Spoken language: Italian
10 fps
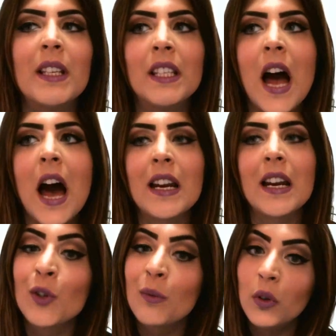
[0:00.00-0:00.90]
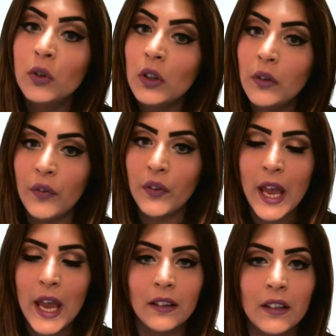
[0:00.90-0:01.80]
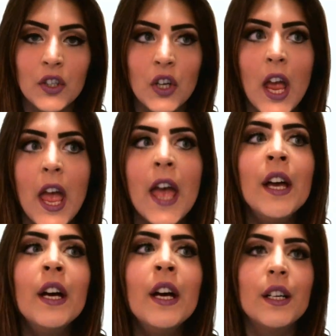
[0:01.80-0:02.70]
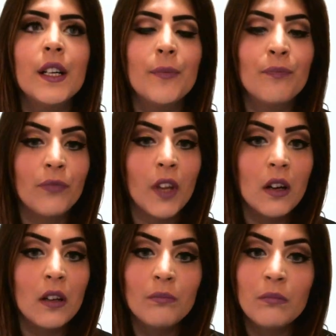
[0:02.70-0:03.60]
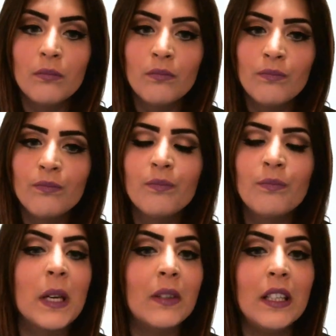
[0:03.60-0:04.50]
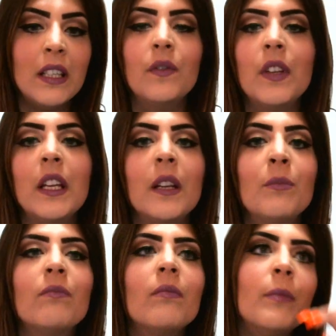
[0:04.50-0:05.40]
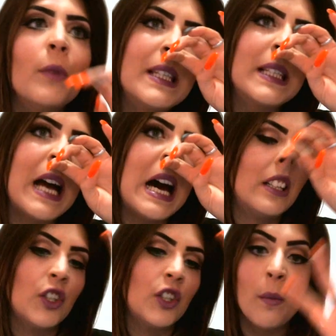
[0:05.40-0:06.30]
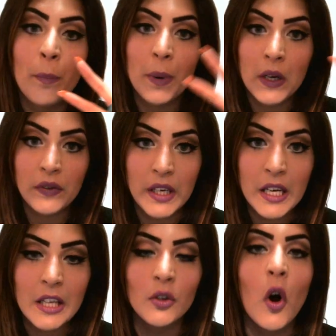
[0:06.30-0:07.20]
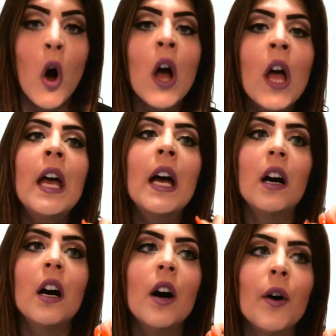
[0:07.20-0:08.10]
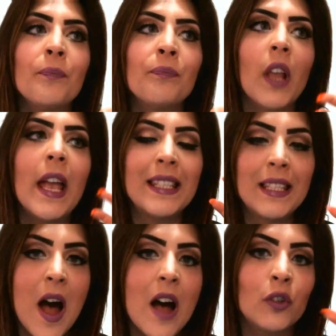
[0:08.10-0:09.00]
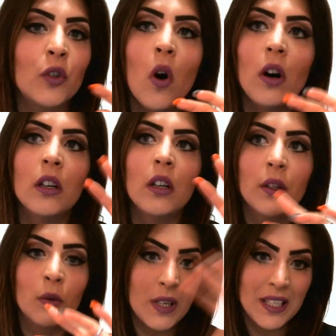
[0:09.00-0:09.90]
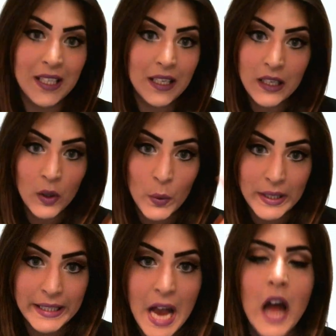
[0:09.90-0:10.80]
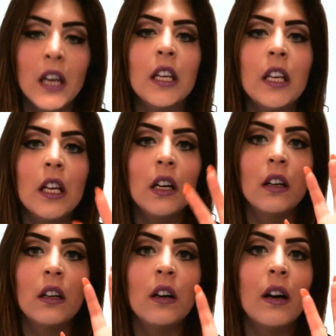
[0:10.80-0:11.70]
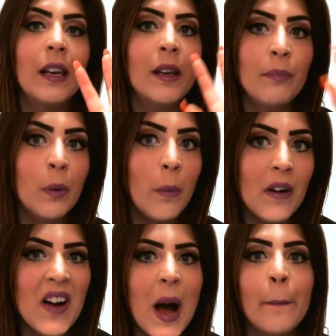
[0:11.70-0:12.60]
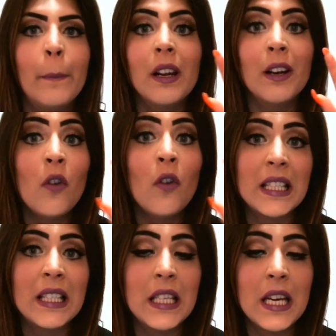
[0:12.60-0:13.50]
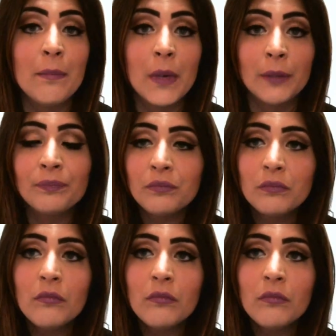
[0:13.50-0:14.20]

mascara sono molto diffidente, cioè um, per dirvi il mio mascara diciamo preferito um, è stato notato oh, in, questi, in, questi, anni oh, il Pupa Vamp, le Love Extreme